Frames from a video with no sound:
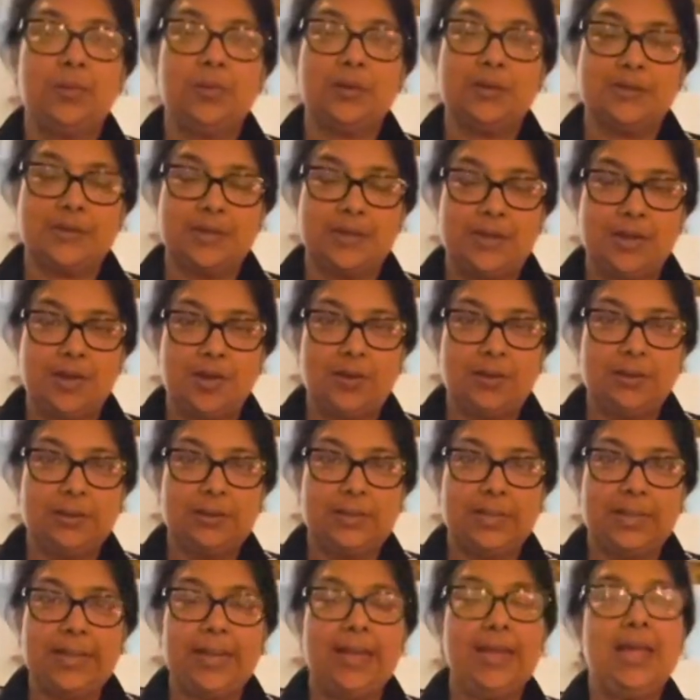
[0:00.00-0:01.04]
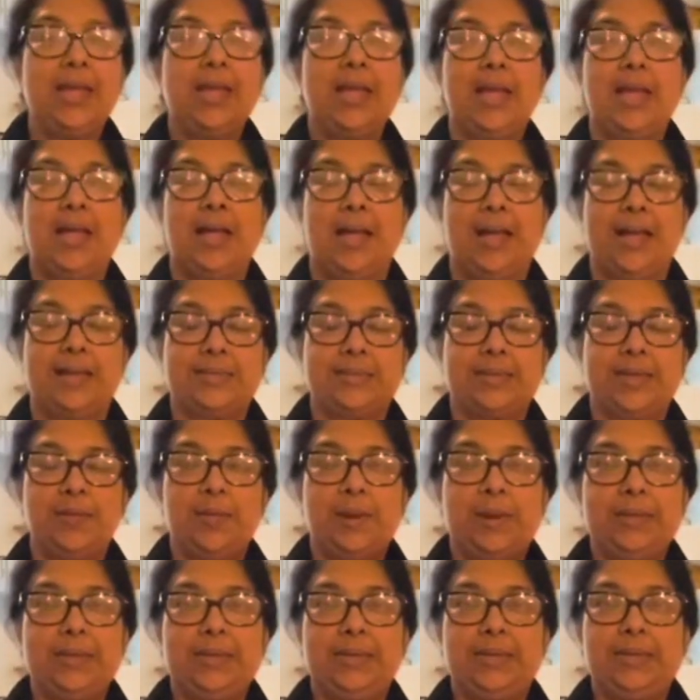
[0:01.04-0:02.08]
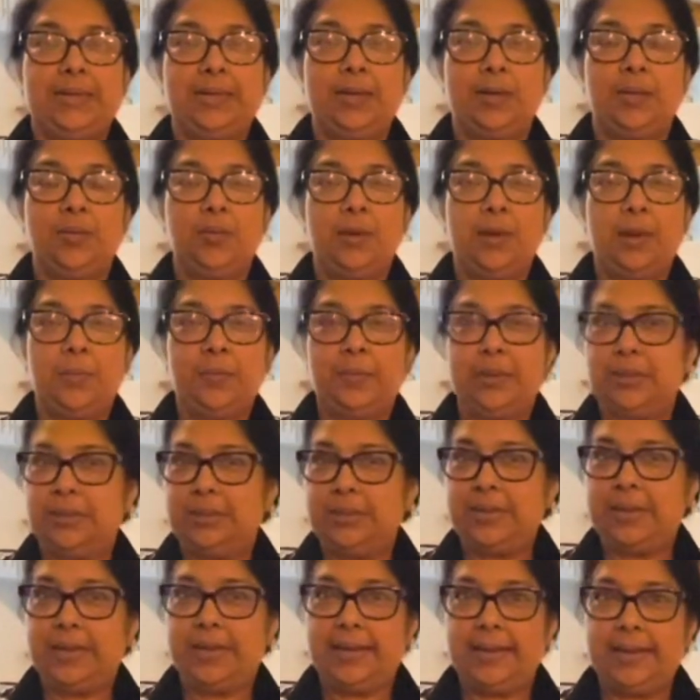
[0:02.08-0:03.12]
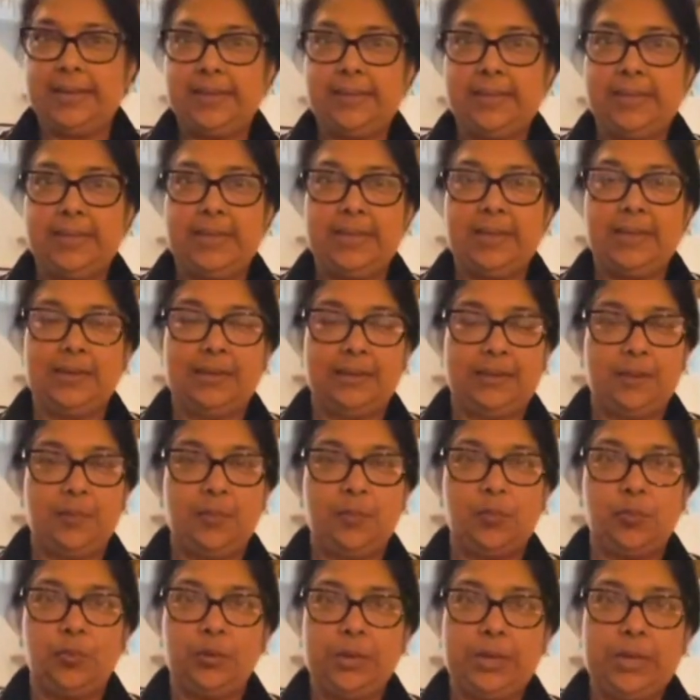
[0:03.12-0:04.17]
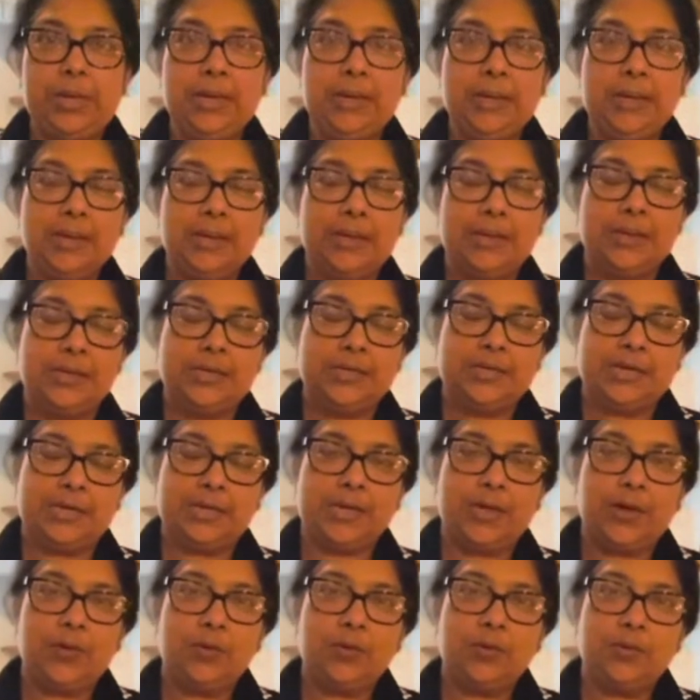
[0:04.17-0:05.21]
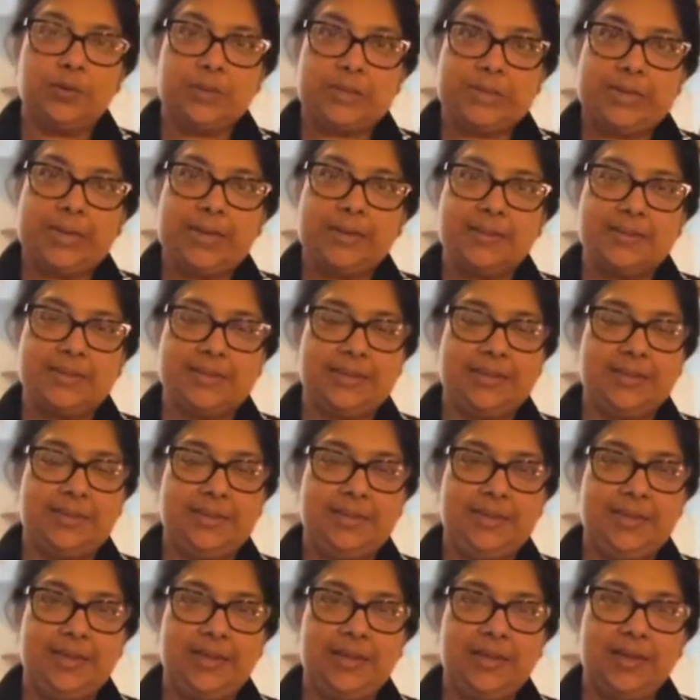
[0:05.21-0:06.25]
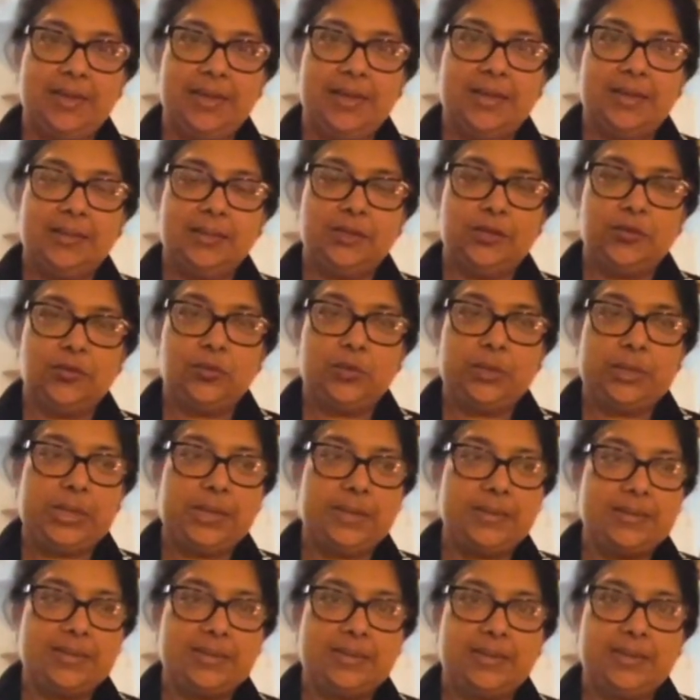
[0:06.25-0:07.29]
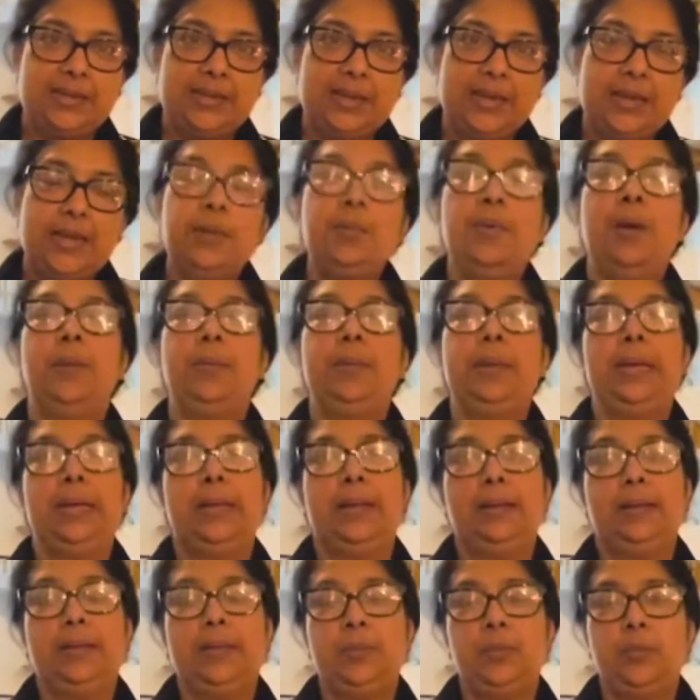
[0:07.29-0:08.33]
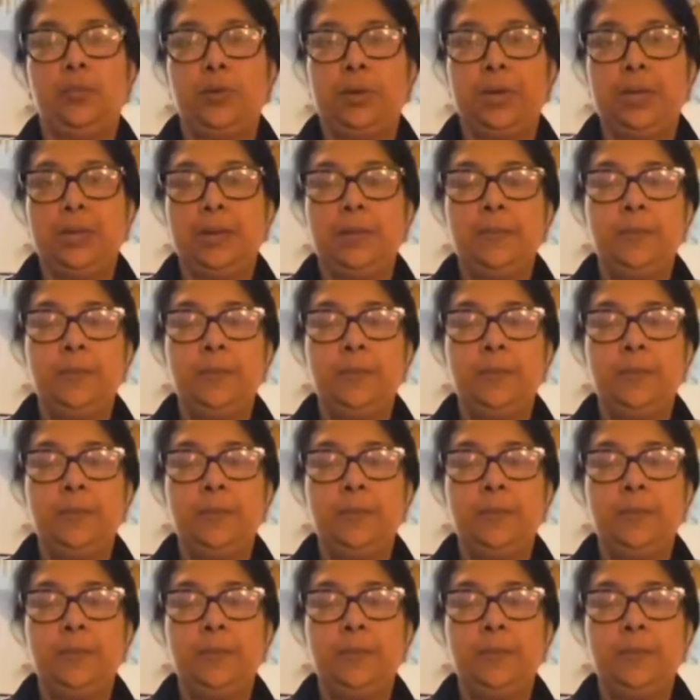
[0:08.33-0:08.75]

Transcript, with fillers: বলছি নিউ ইয়র্ক থেকে আজকে বানিয়ে দেখাবো আপনাদের হেলদি একটি পুডিং সেটা হলো চিয়া সিড দিয়ে তো চিয়া সিড দিয়ে কীভাবে হেলদি পুডিং